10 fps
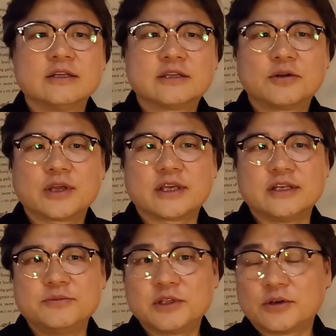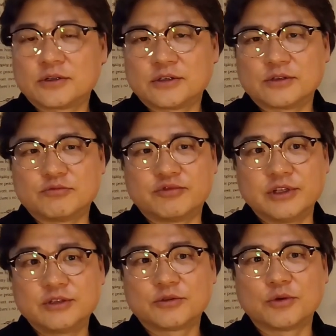트럭에 기름이 떨어져서
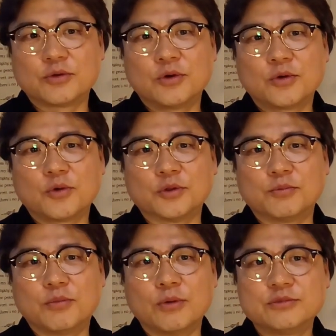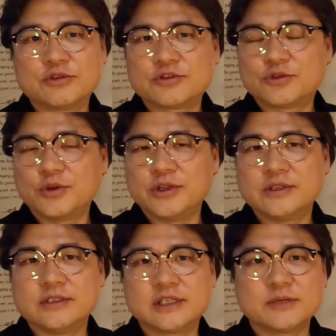불이 들어오고 곧 멈출 수도
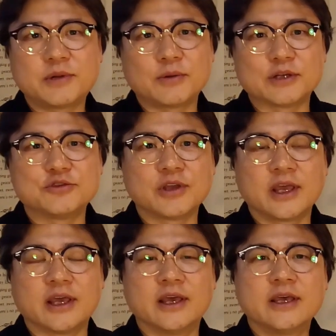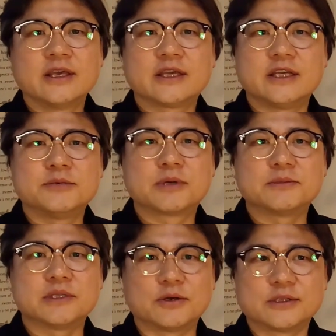있는 시급한 와중에
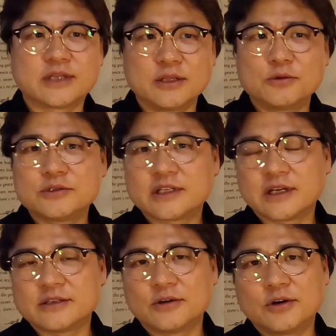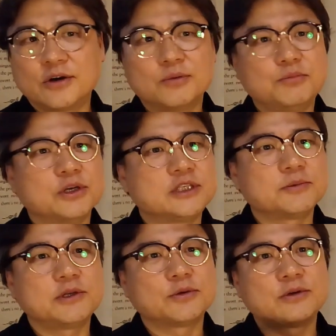기름값이 더 싼 곳을 찾아서
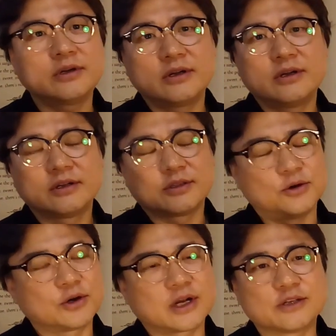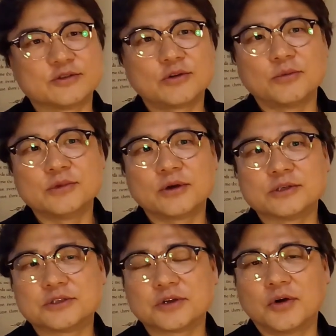몇십 킬로를 더 갈 수는 없는
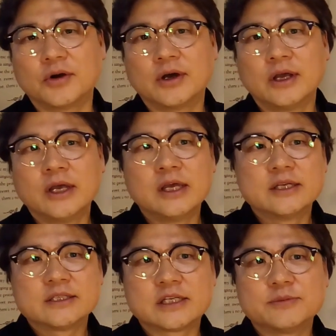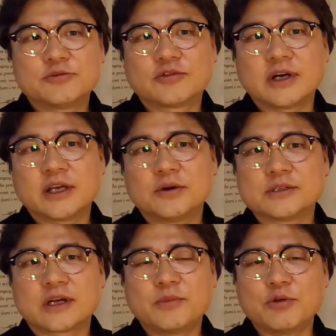것이죠. 지금 국가의
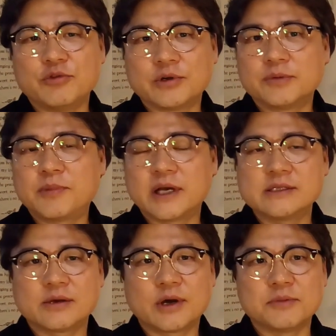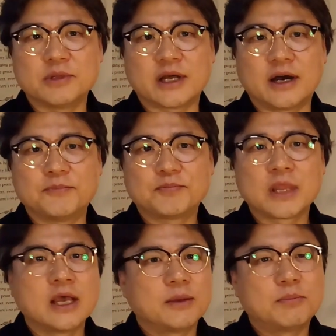경제가 매우 위급한 상황입니다.
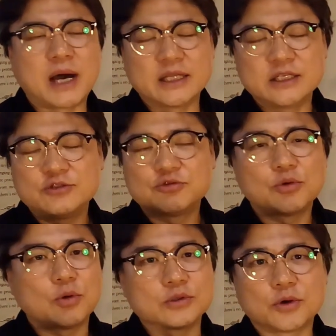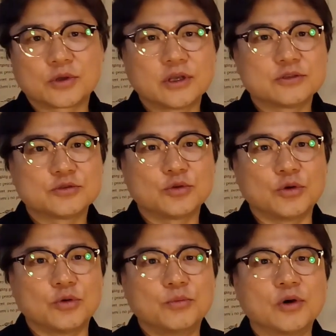많이 주고 적게
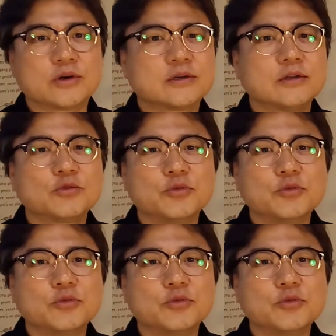주고 뭐 그런